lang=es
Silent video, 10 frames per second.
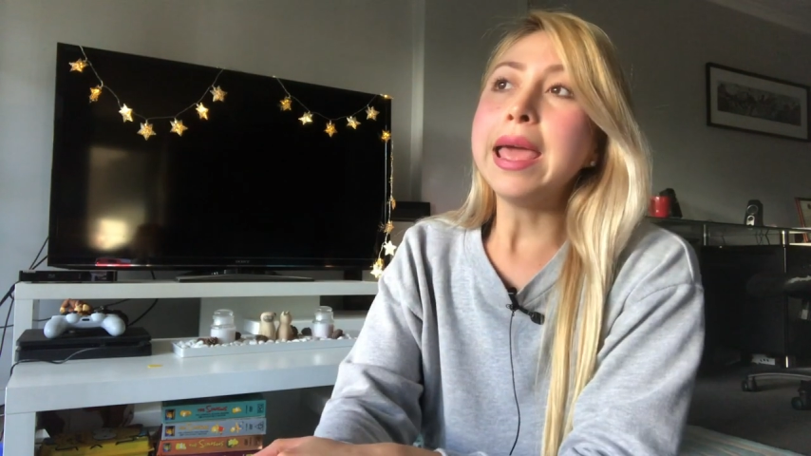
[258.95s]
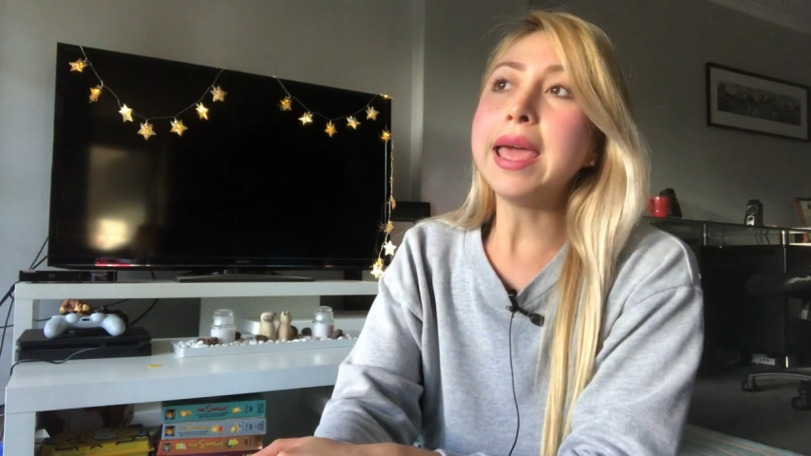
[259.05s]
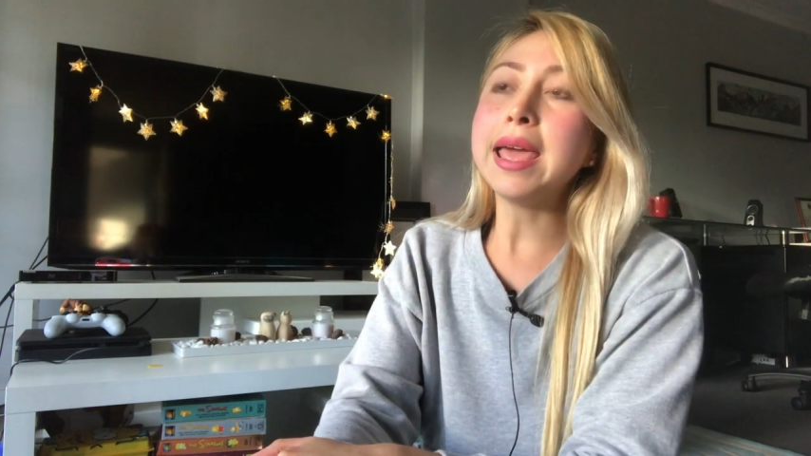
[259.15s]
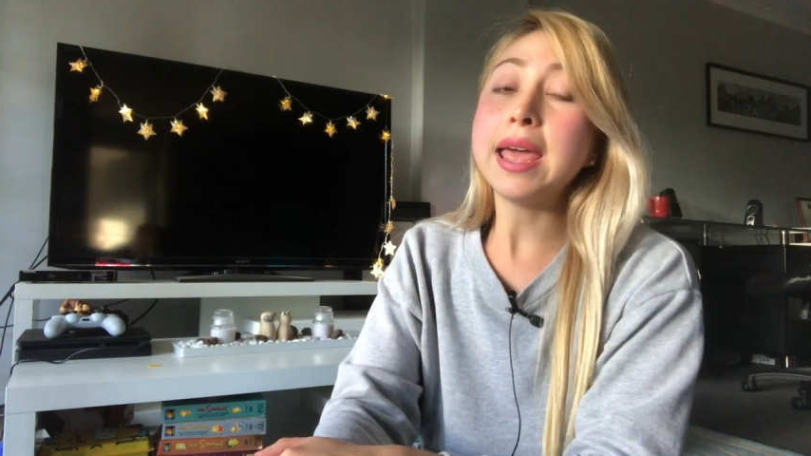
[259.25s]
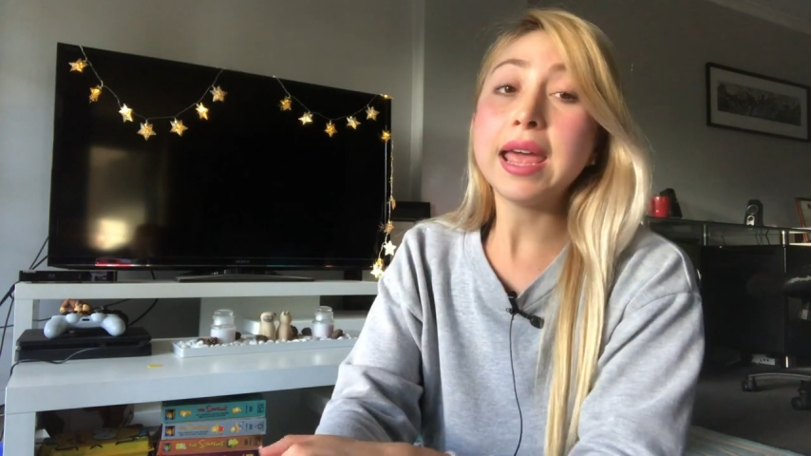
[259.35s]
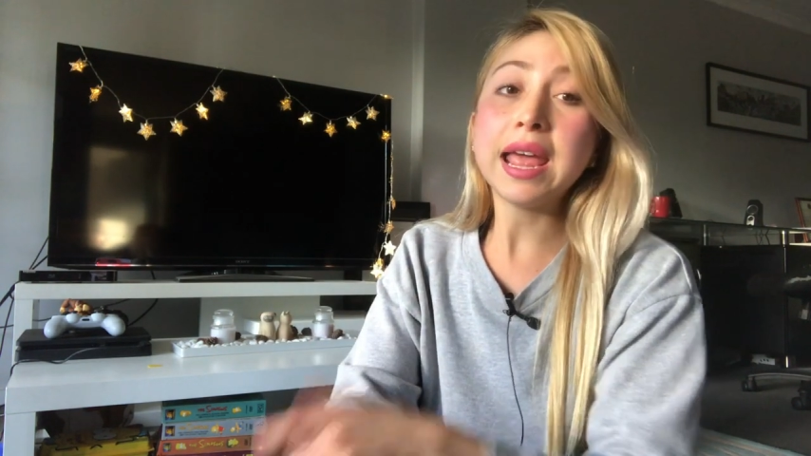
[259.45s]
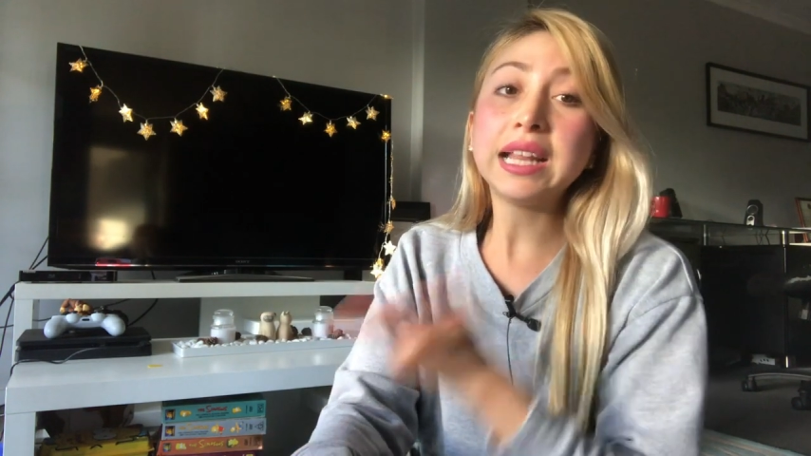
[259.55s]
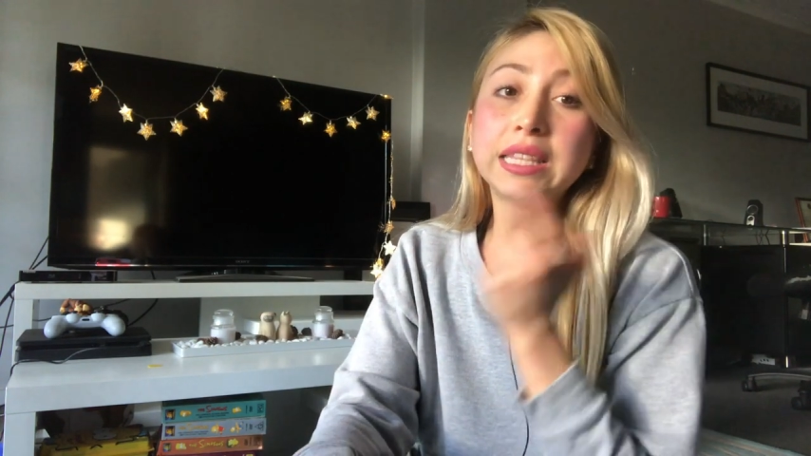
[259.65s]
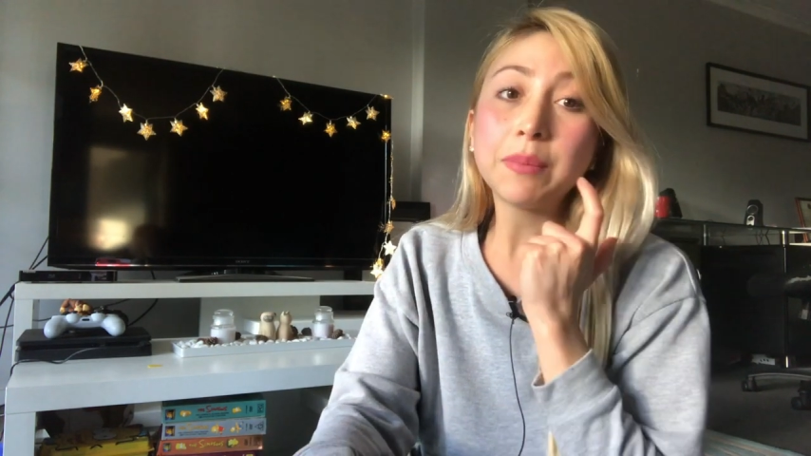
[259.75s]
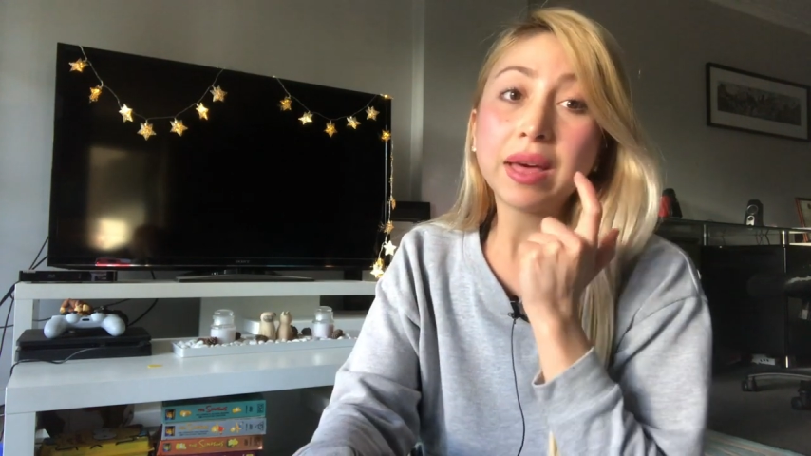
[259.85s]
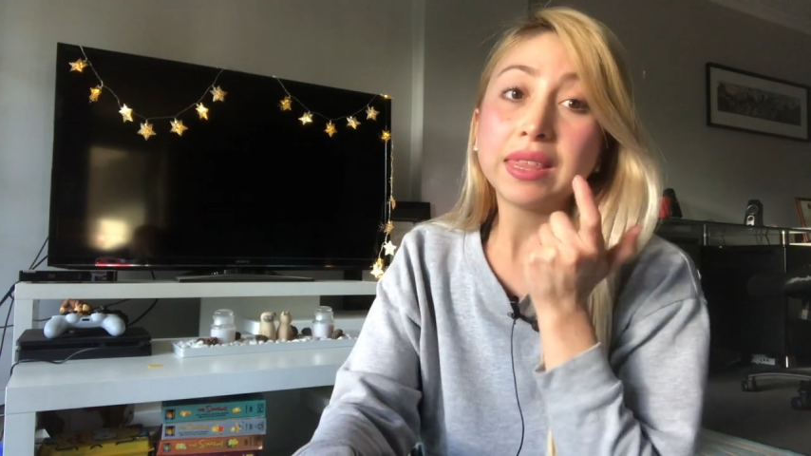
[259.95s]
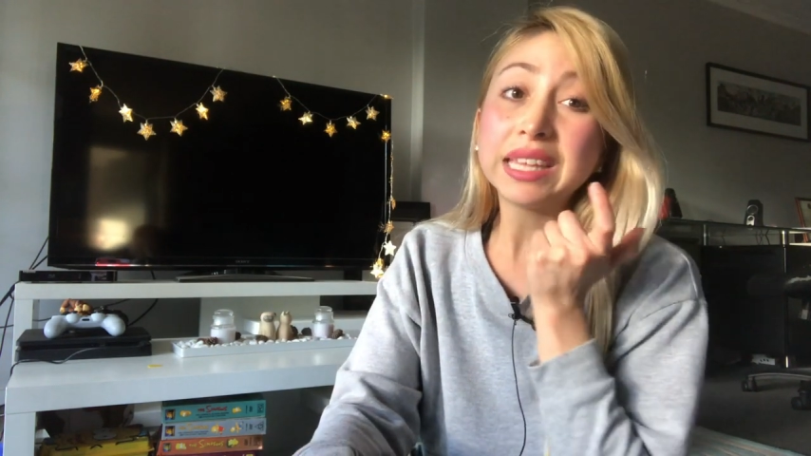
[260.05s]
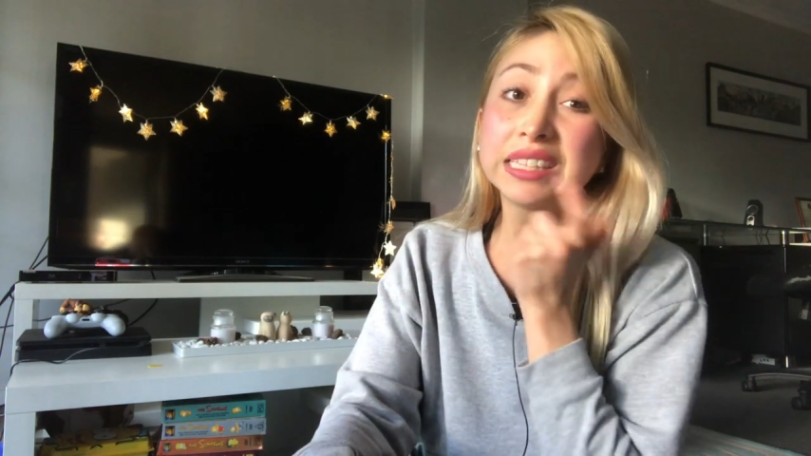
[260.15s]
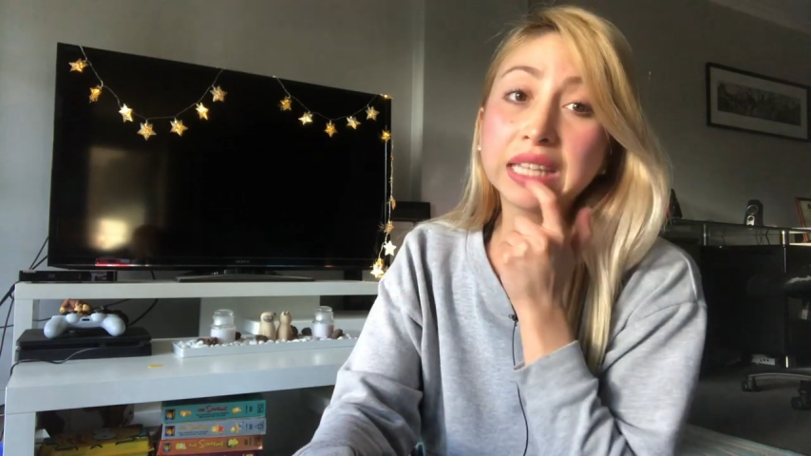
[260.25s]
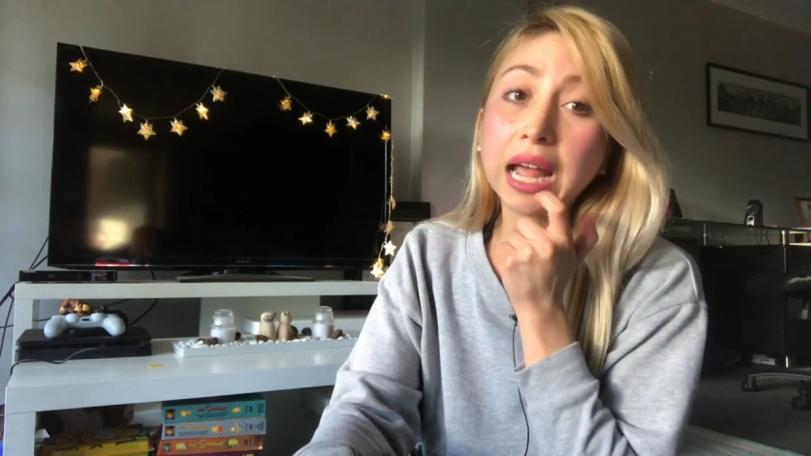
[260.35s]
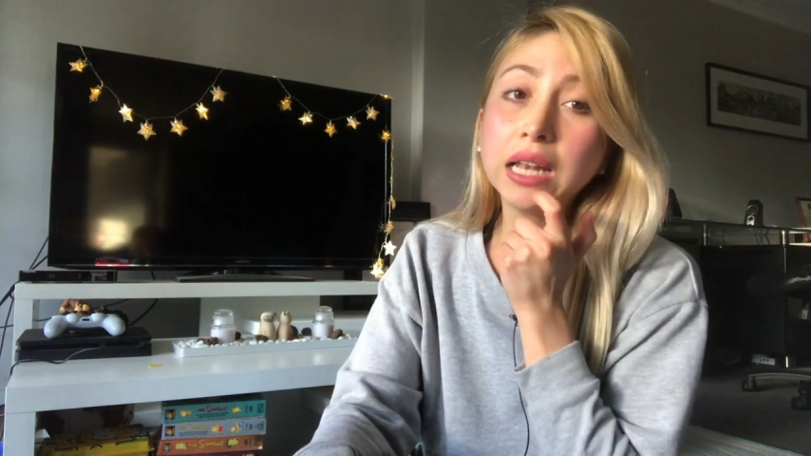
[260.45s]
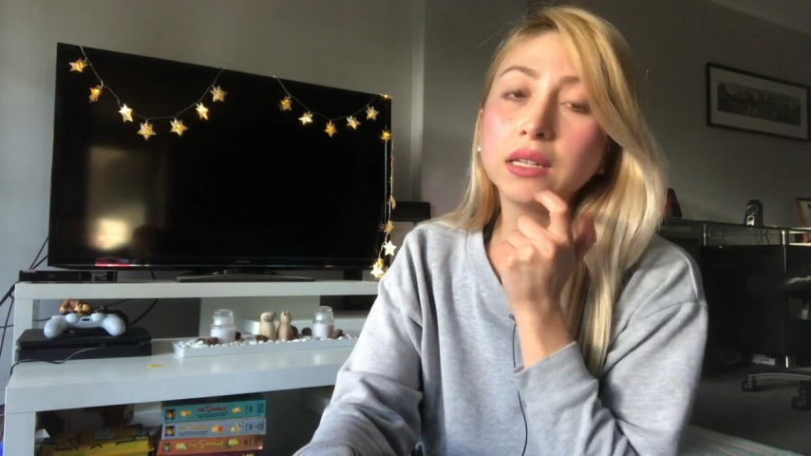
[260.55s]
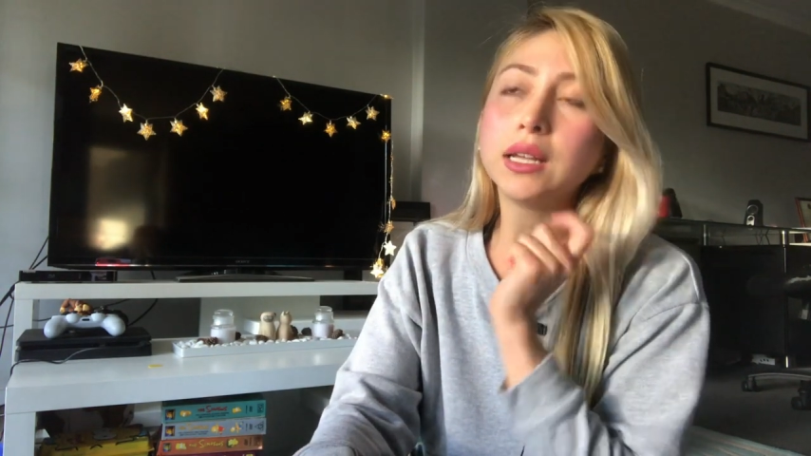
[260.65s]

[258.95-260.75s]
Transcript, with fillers: eh, el tema dental,